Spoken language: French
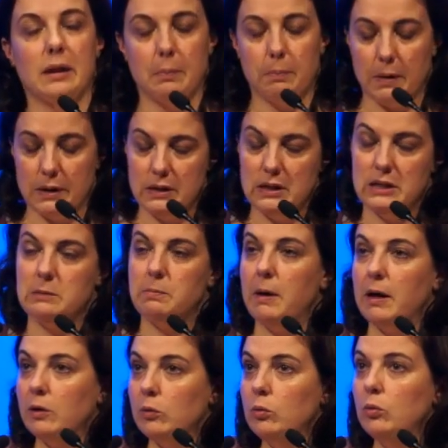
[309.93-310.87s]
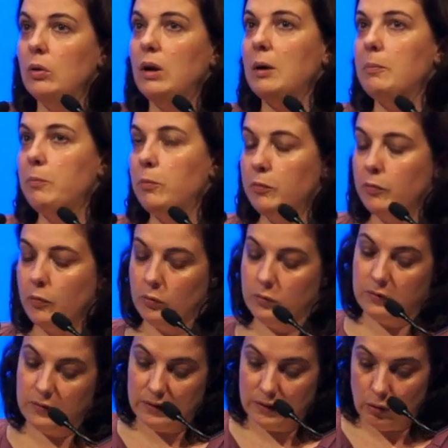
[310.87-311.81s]
pas, disparu, la
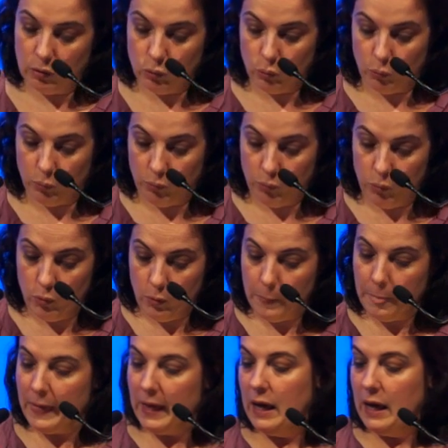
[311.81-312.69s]
pauvreté euh, non plus.